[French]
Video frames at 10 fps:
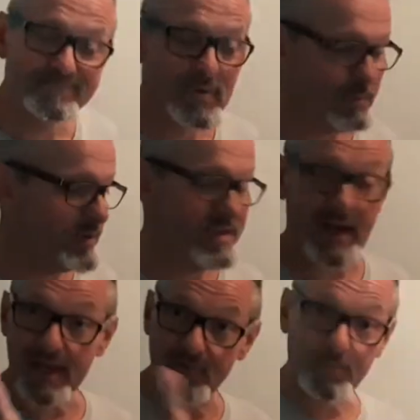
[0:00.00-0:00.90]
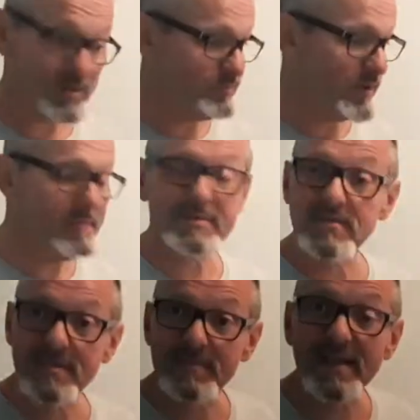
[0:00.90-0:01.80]
ne pas le dire. Il ne faut pas se moquer parce que
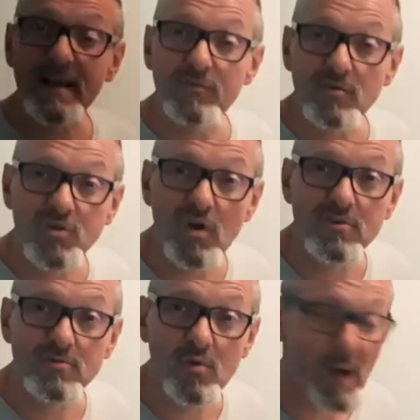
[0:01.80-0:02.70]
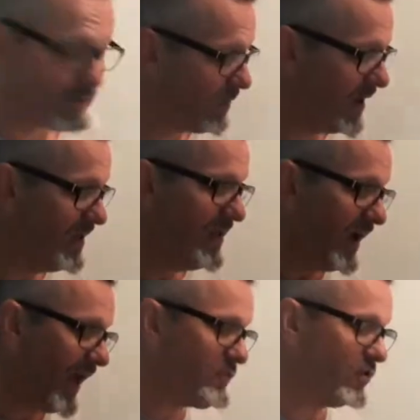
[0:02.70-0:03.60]
c'est peut-être la vengeance de Coin Coin.
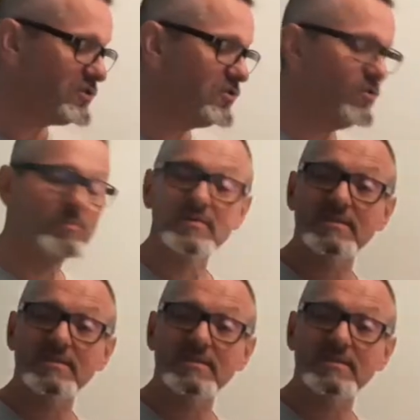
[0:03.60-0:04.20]
Attention, mon